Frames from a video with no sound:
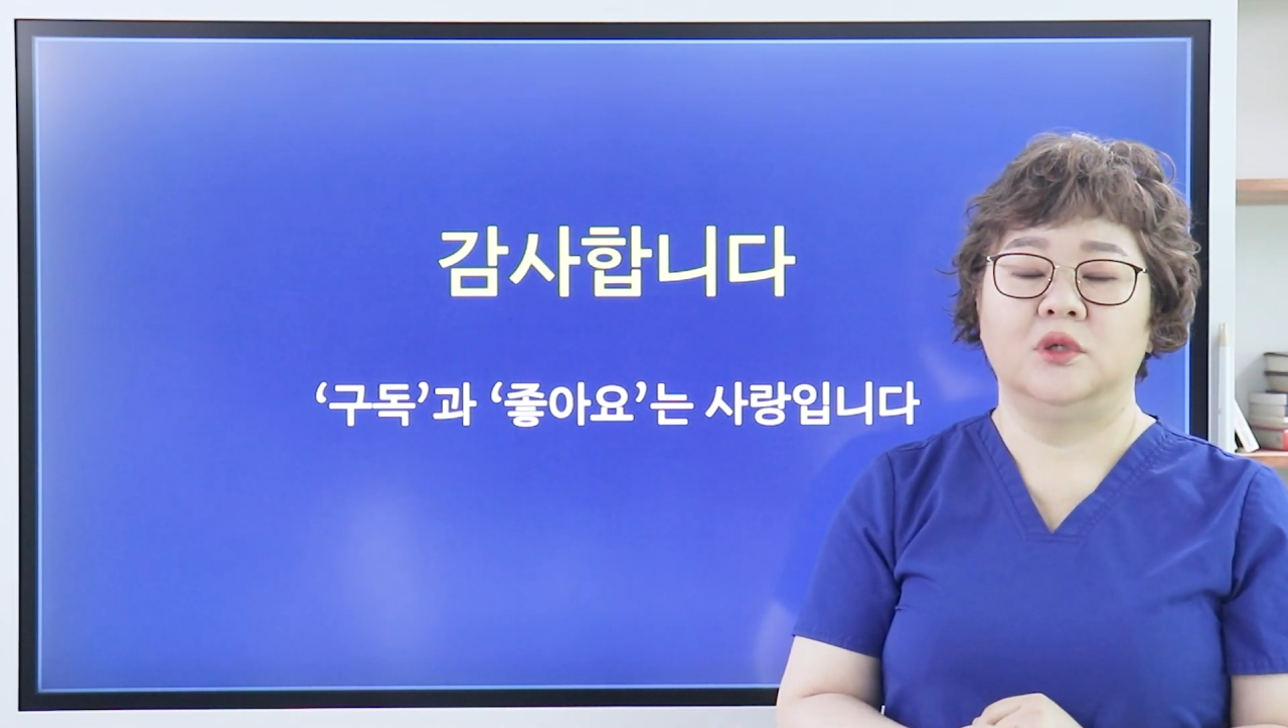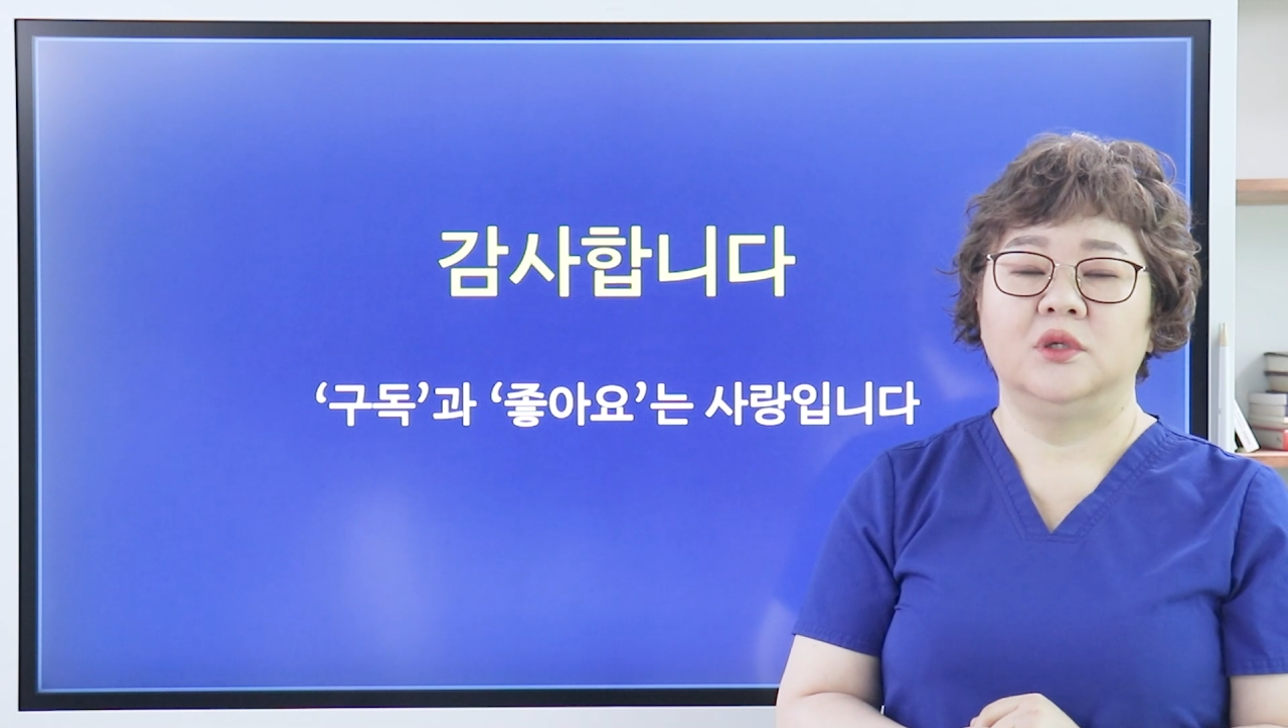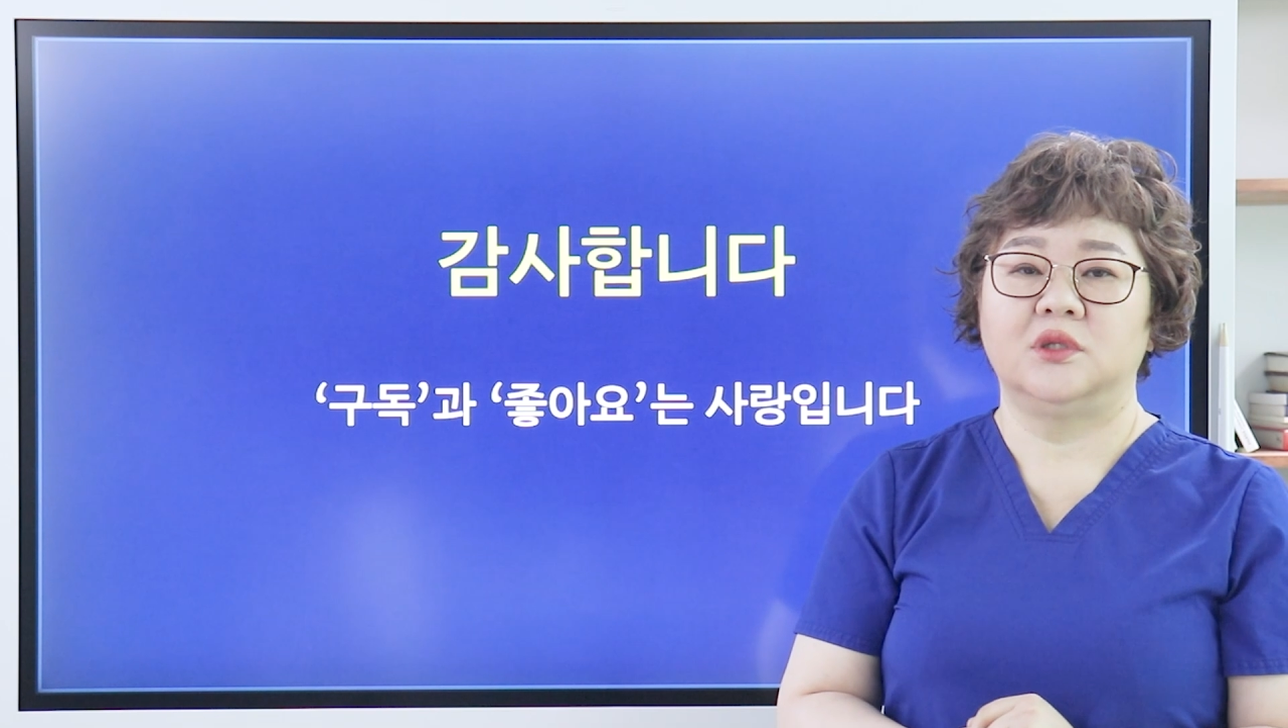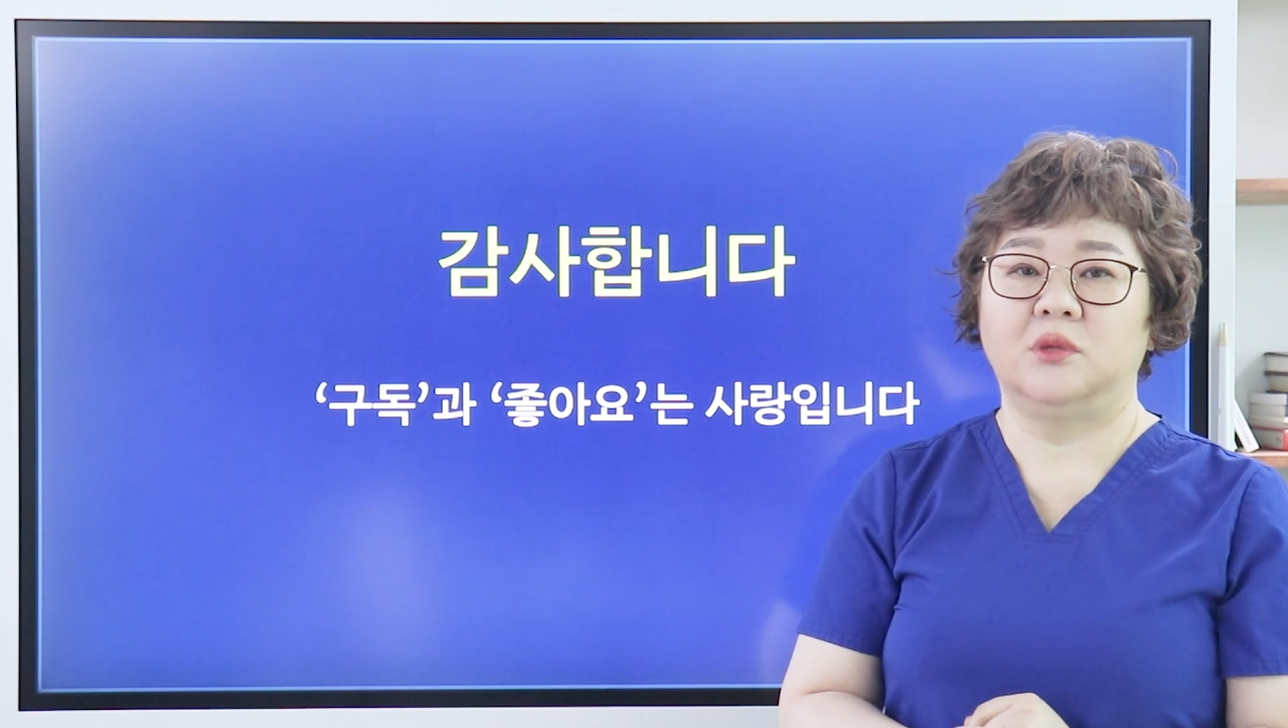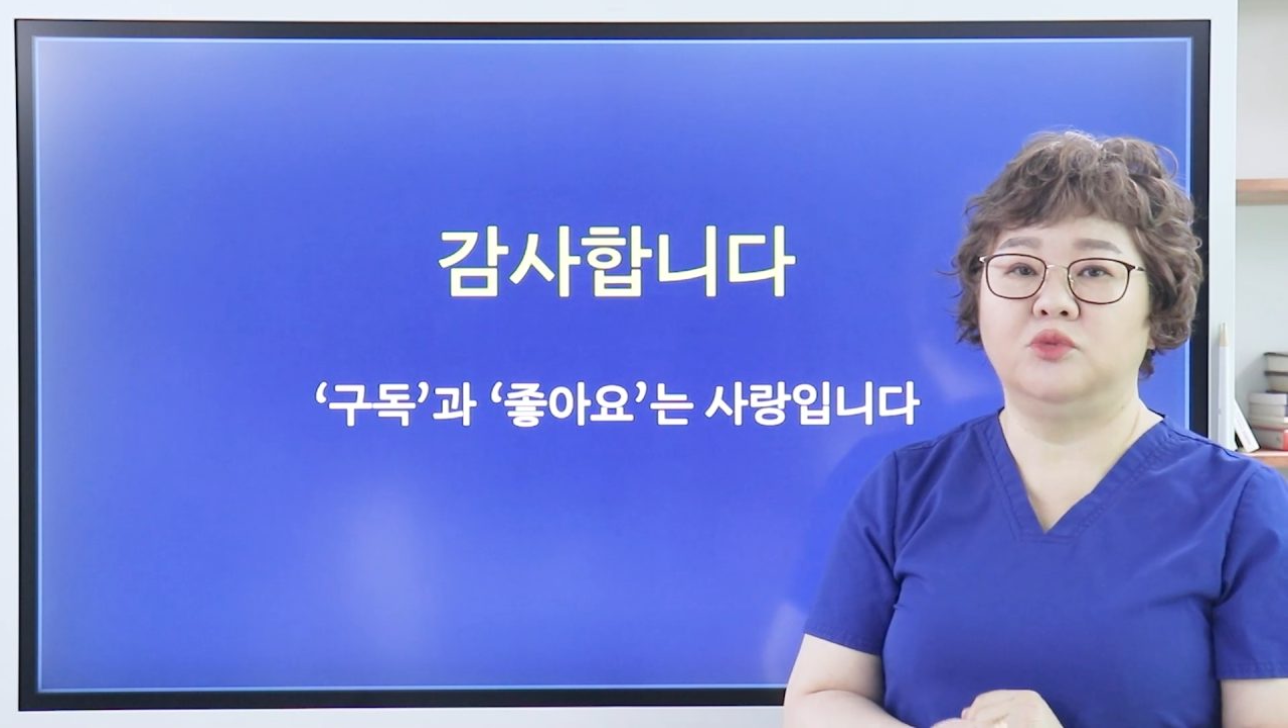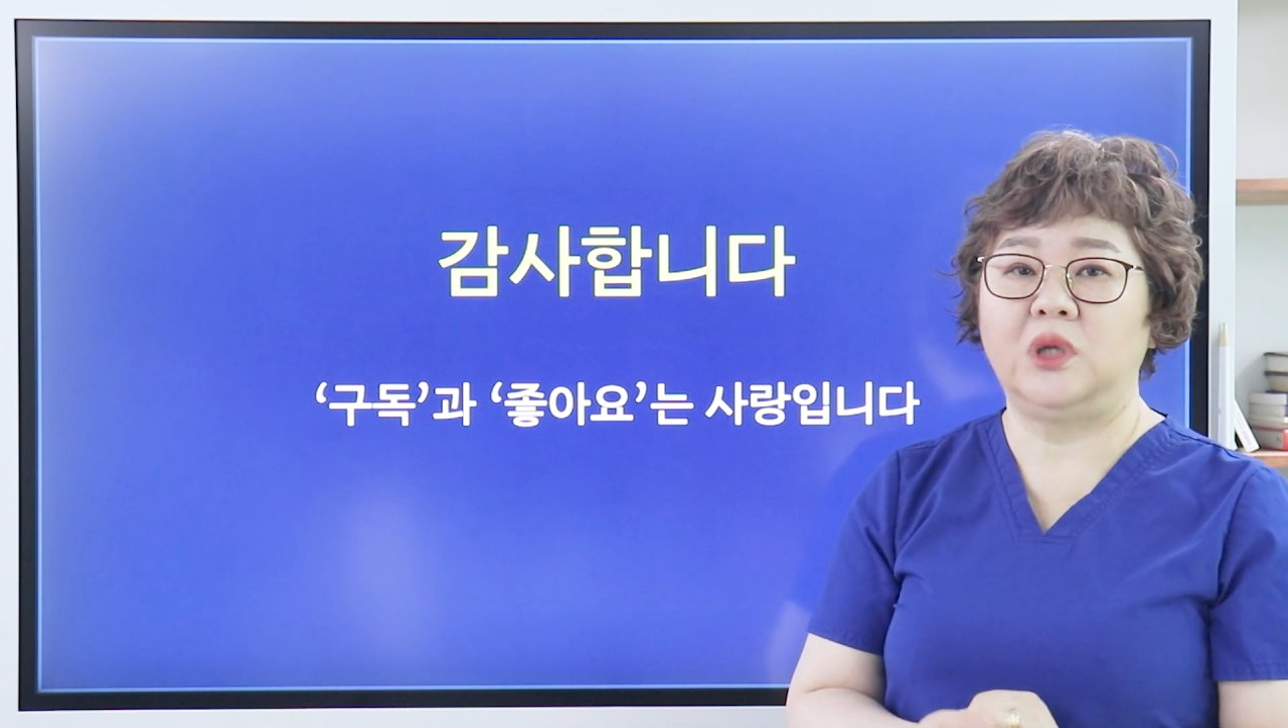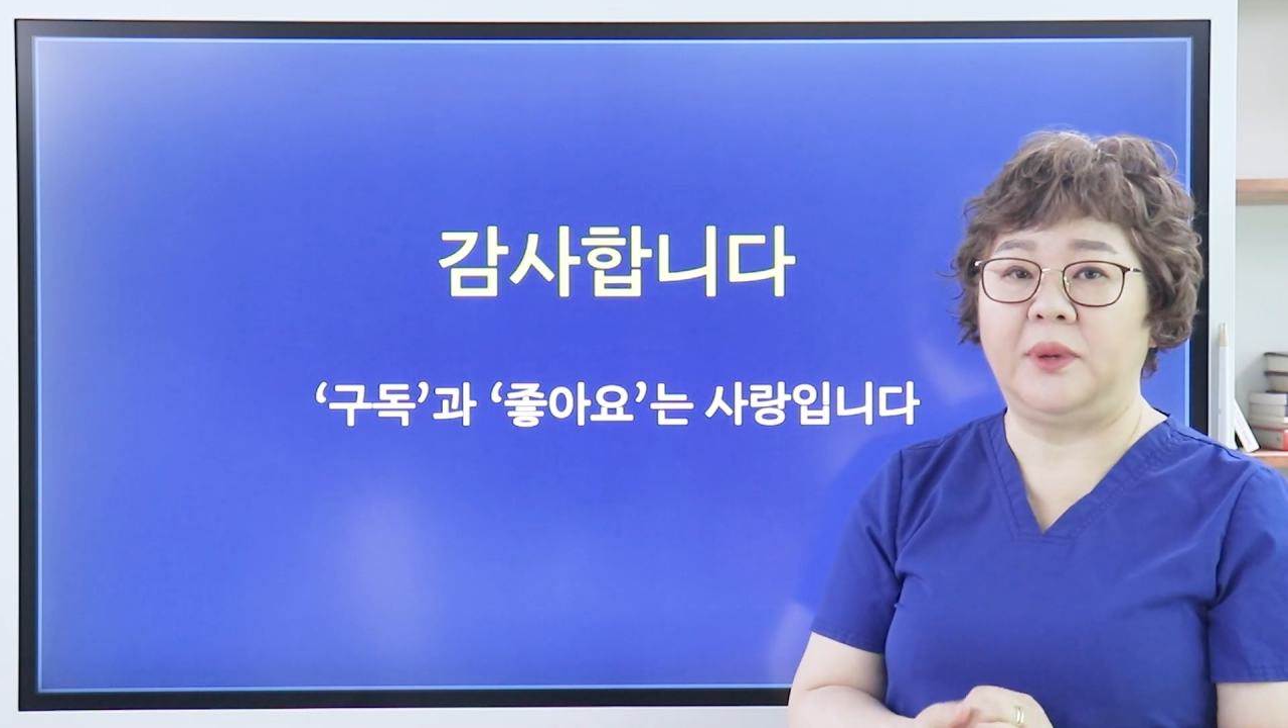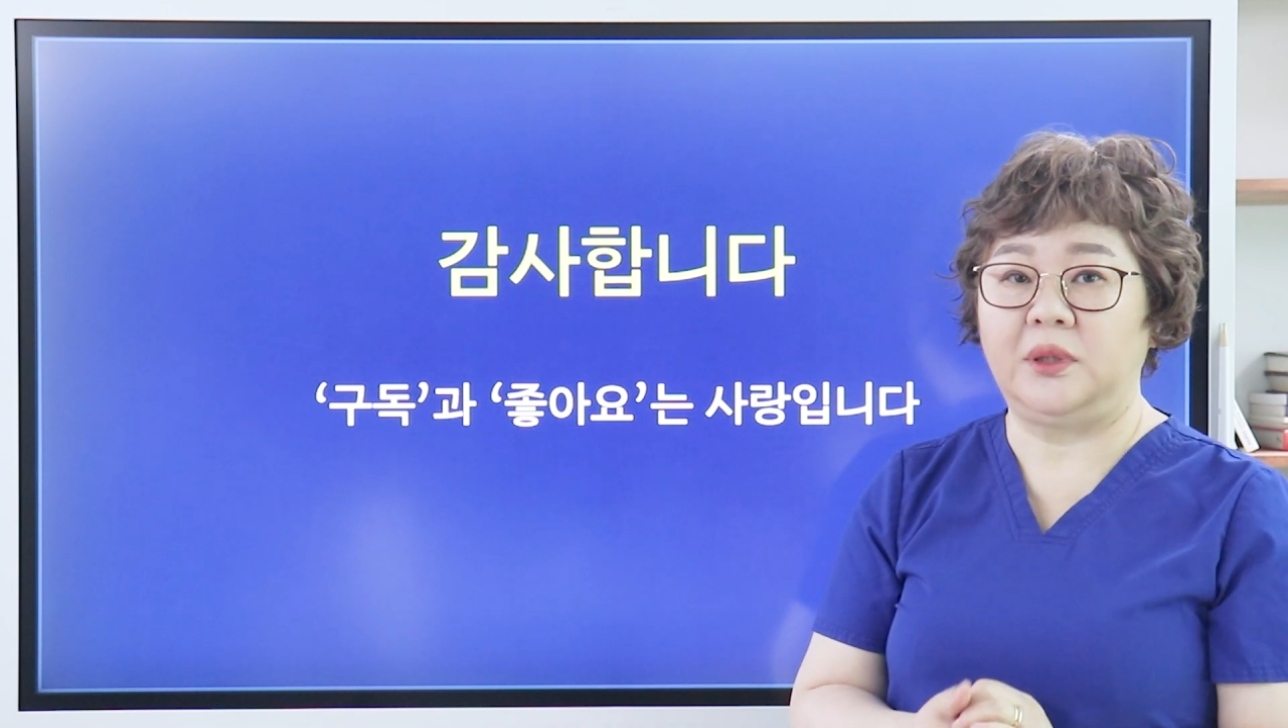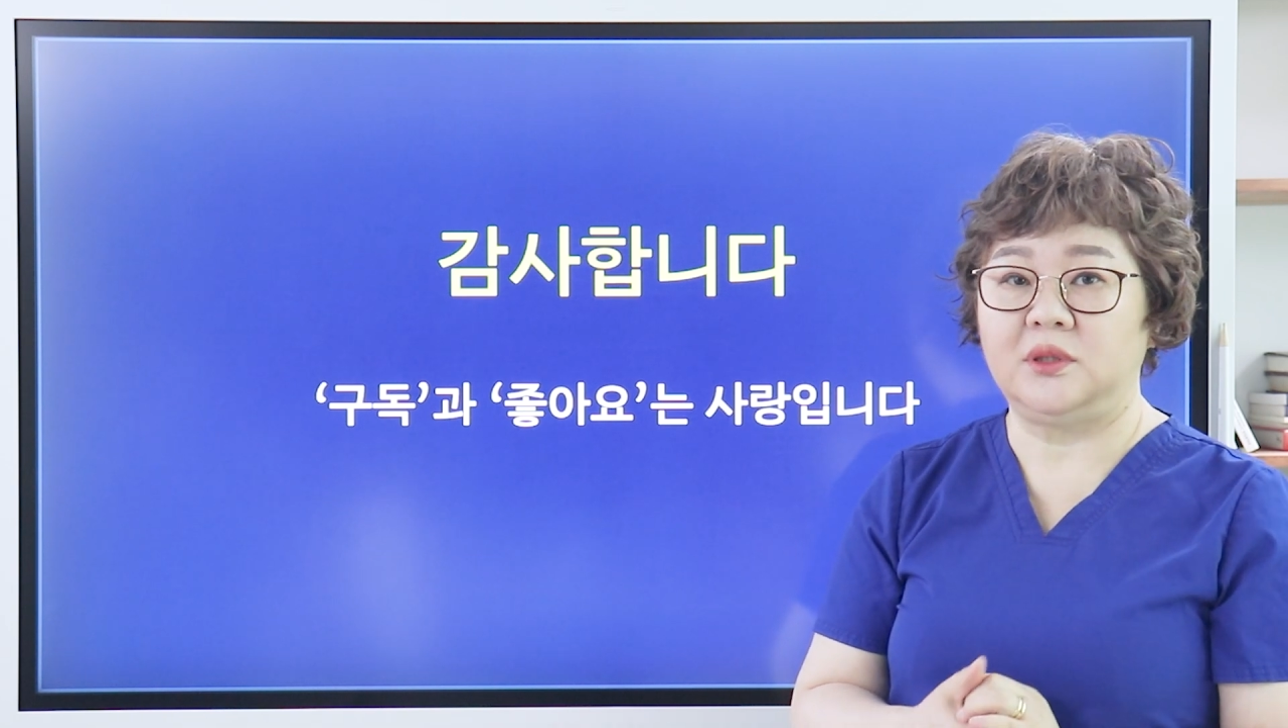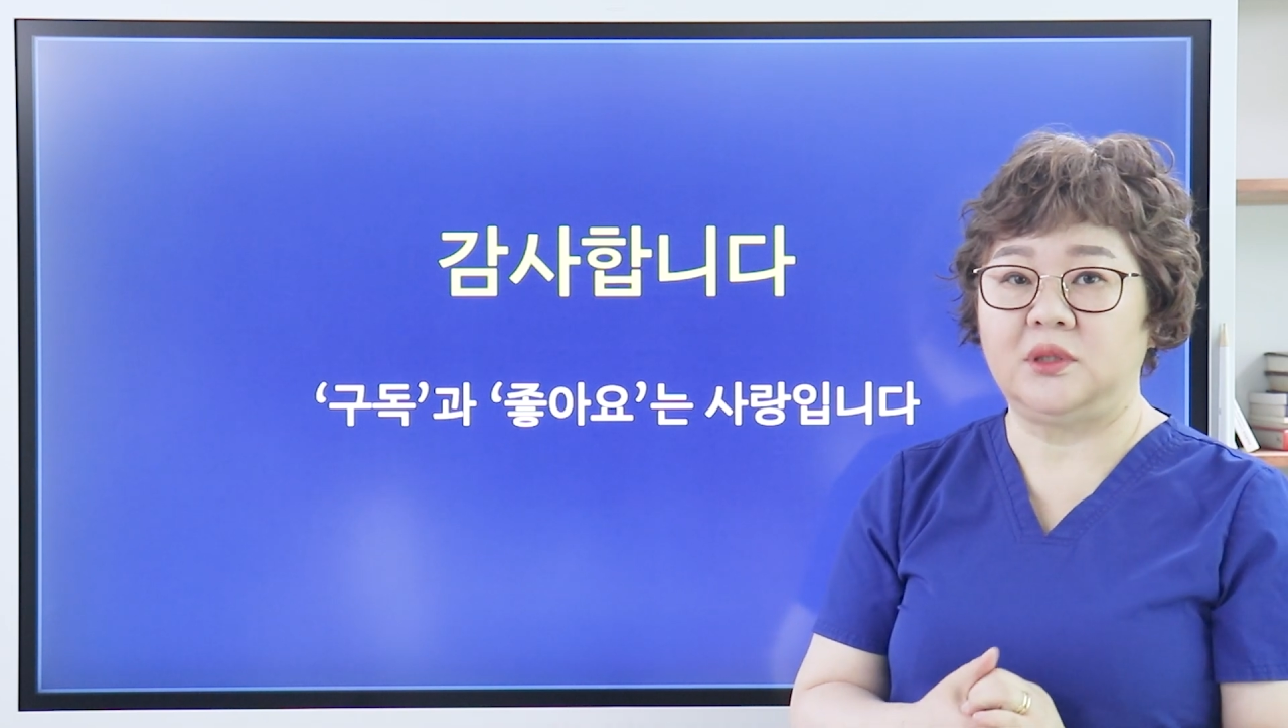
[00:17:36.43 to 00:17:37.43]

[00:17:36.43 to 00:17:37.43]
전문의와 반드시